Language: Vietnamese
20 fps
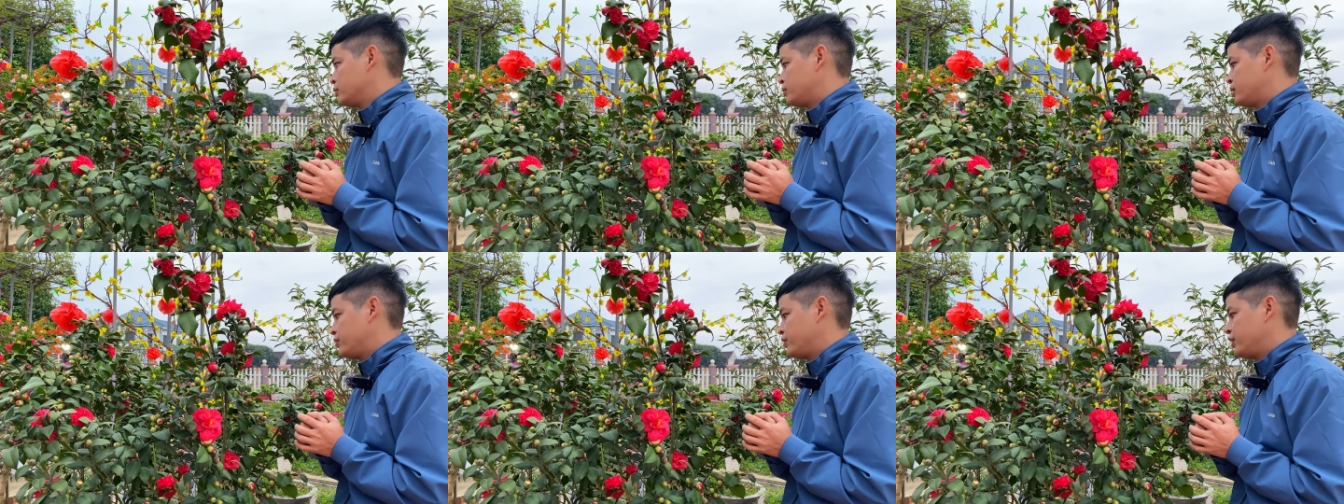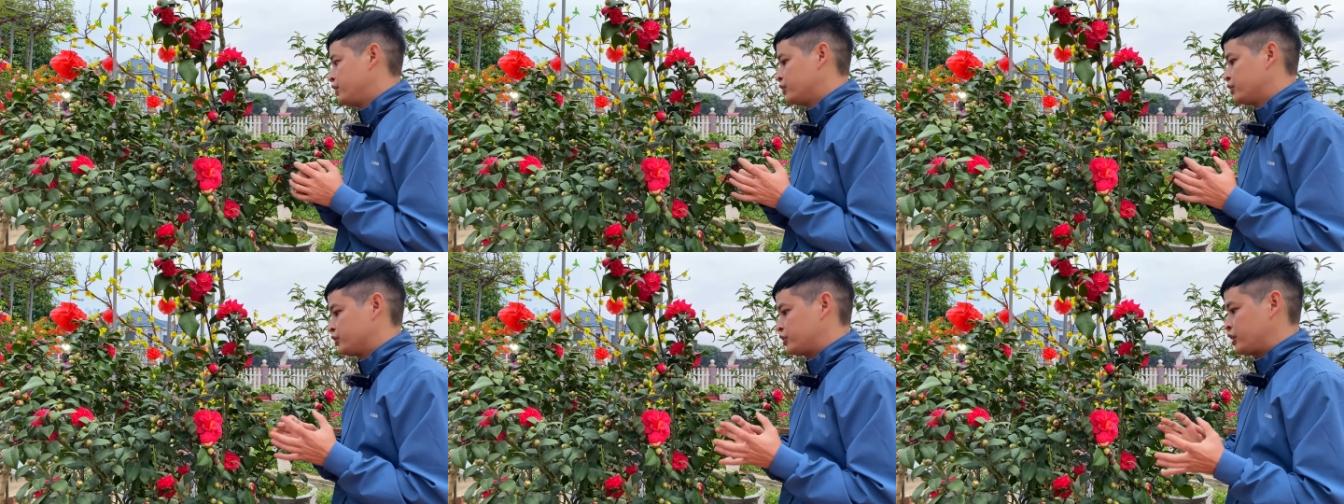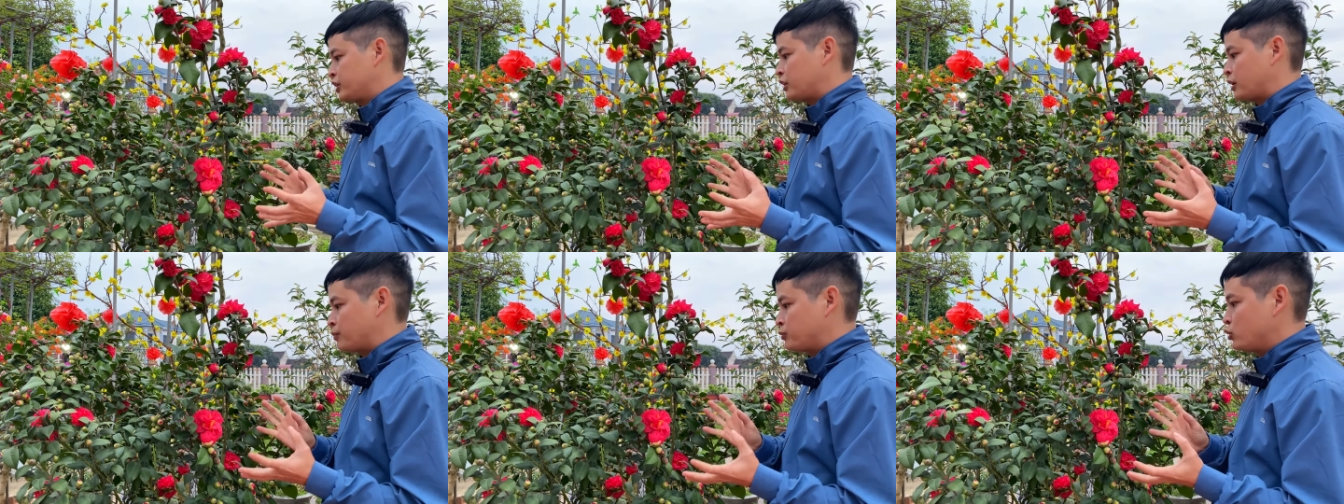bởi vì nó
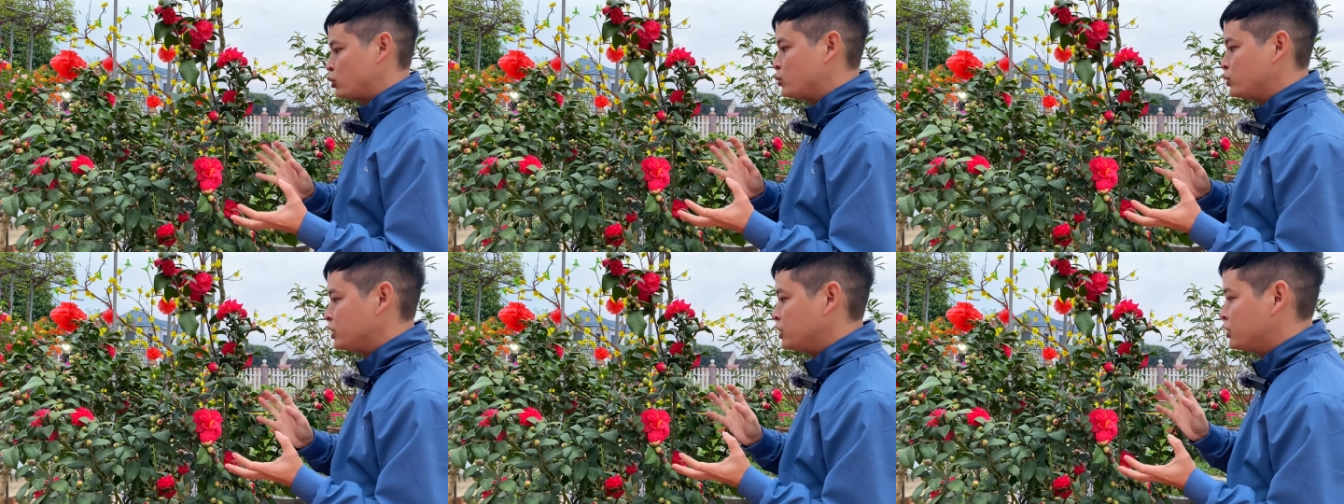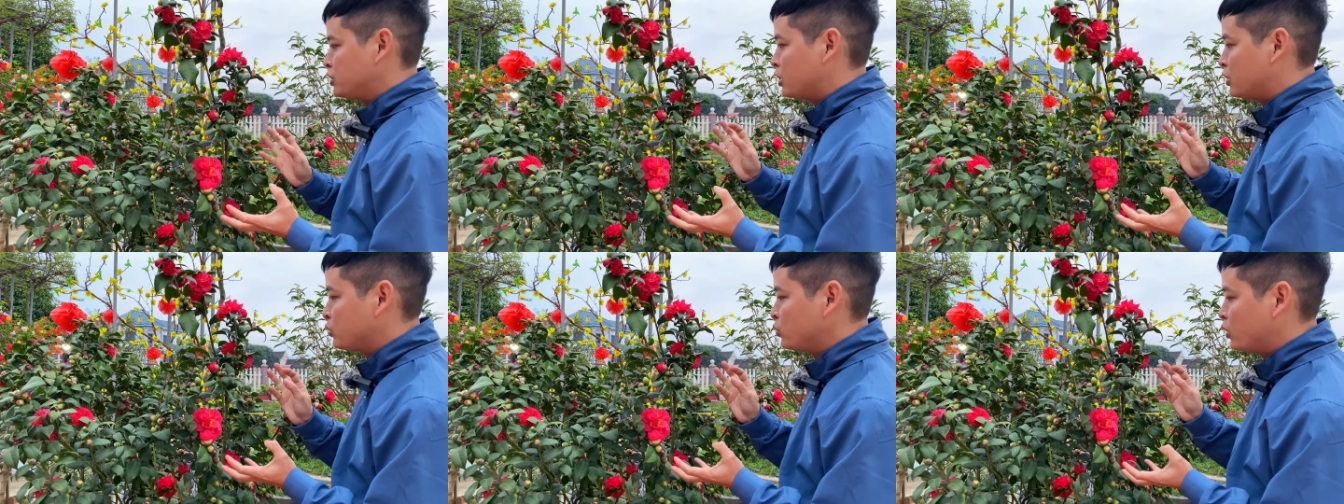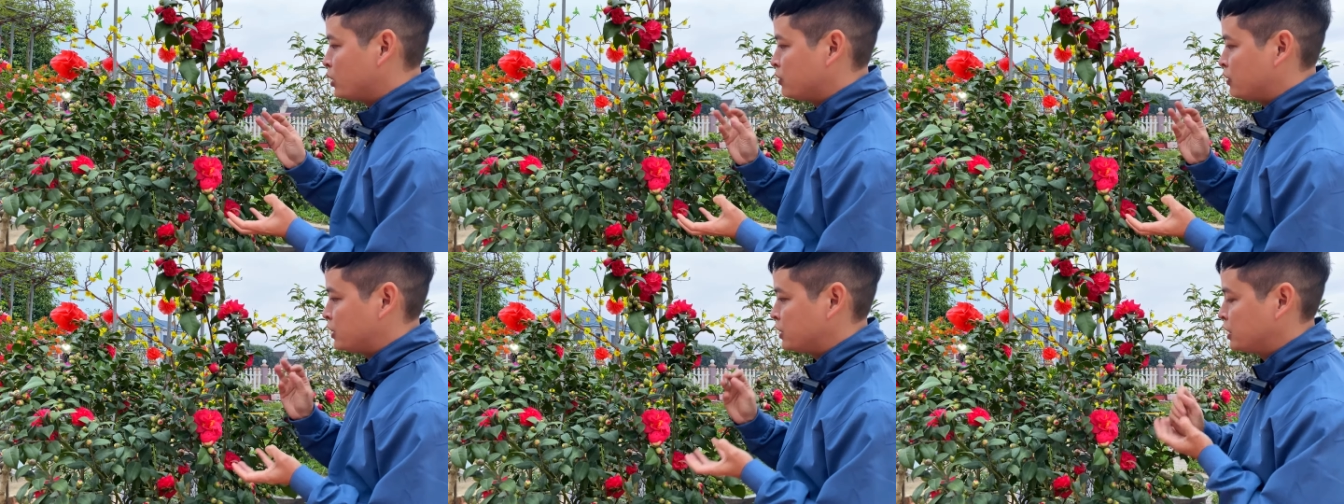sẽ tập trung dinh dưỡng
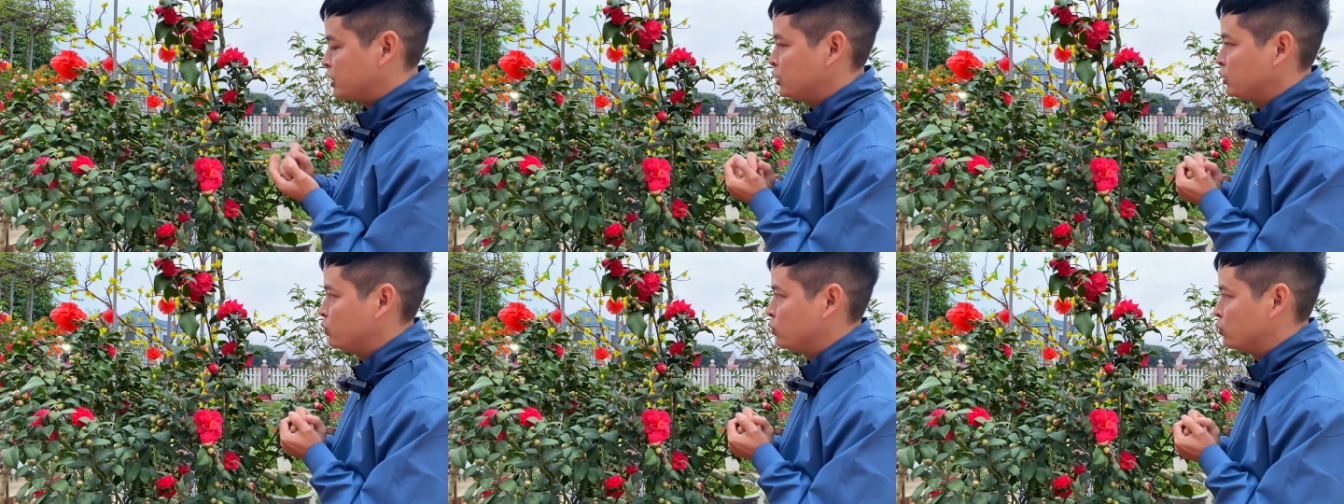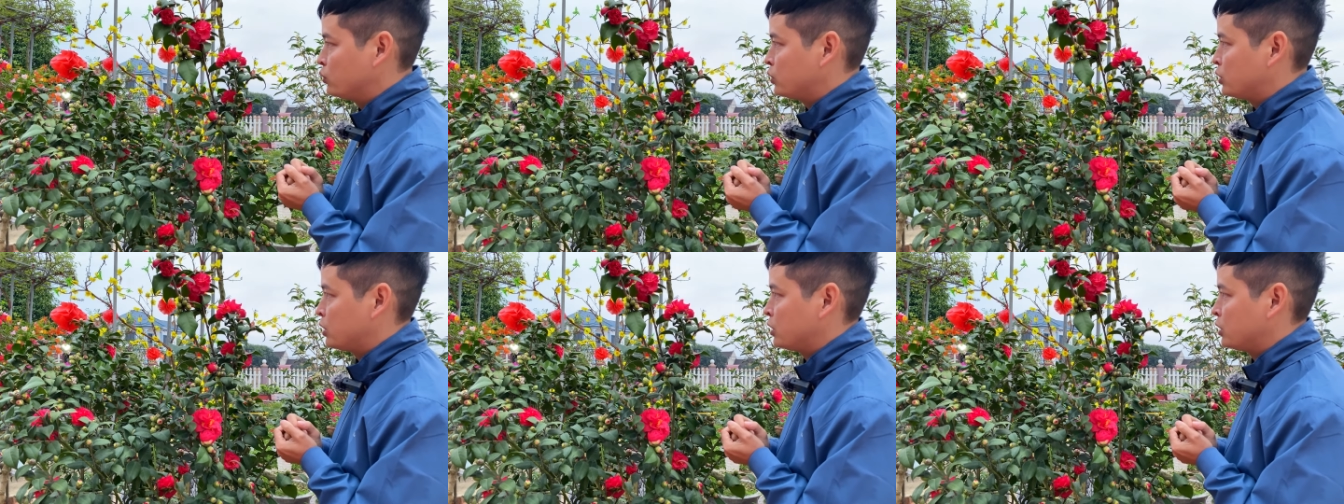nuôi vào những cái nụ